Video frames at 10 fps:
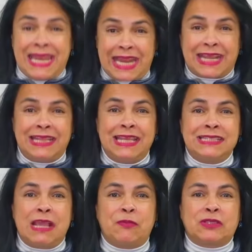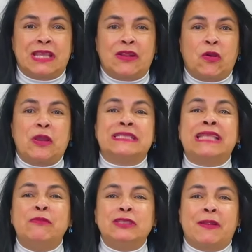la alcaldía Azcapotzalco
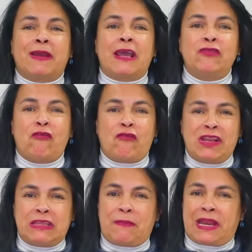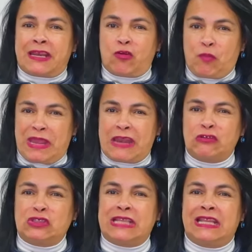estamos trabajando fuerte para
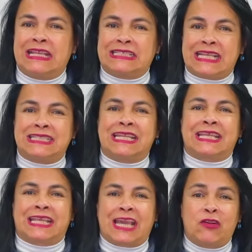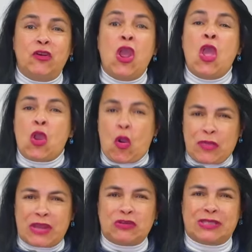recuperarnos del desastre que dejaron
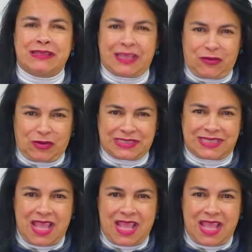gobiernos anteriores.